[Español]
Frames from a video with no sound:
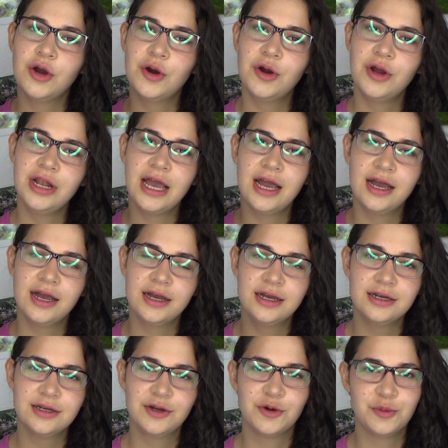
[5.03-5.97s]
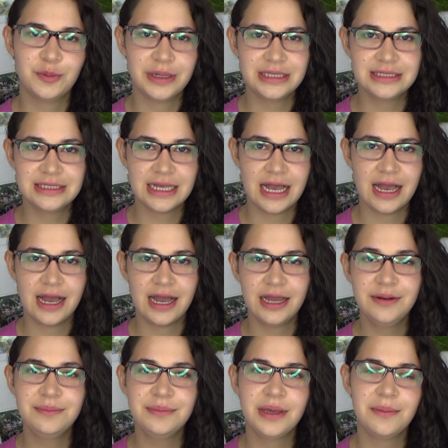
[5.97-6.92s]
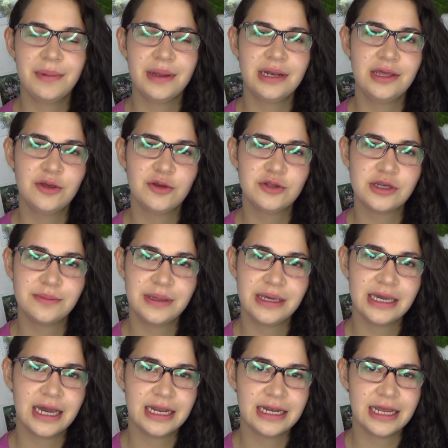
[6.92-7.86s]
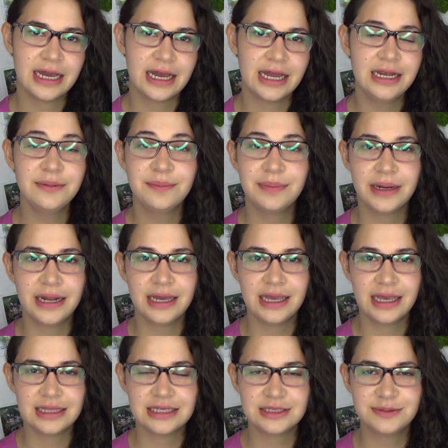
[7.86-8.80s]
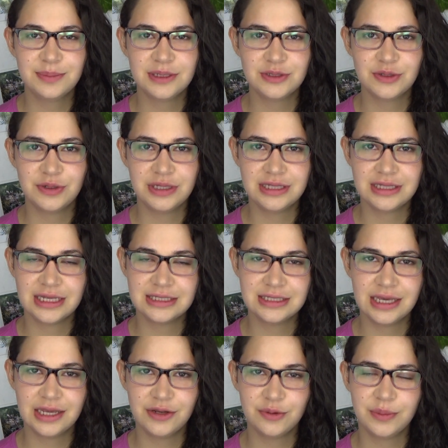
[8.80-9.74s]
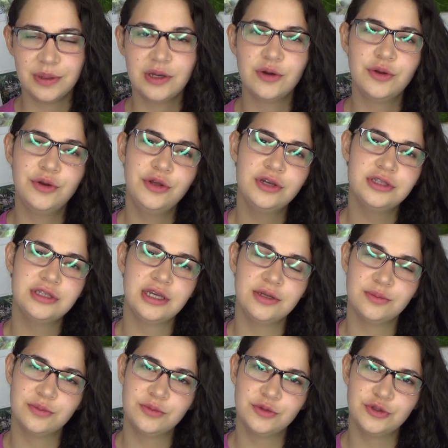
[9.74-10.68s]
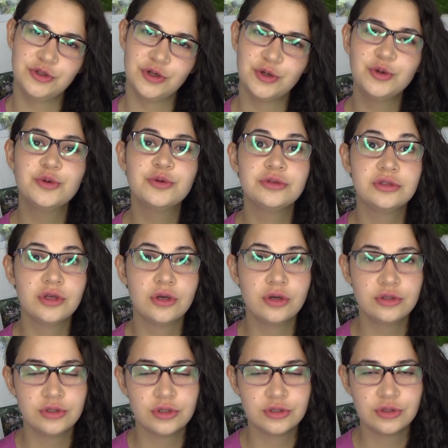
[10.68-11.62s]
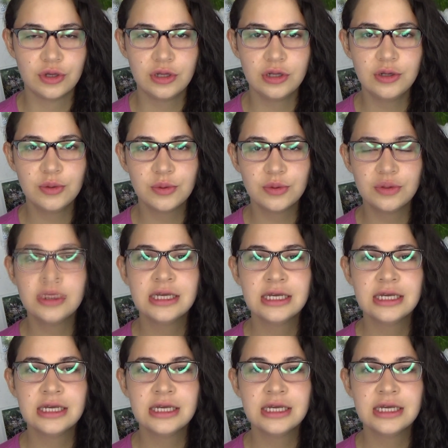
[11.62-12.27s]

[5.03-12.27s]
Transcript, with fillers: Hola, ¿cómo están? Bienvenidos a mi canal. Para aquellas personitas que no me conocen, mucho gusto, yo soy Lu.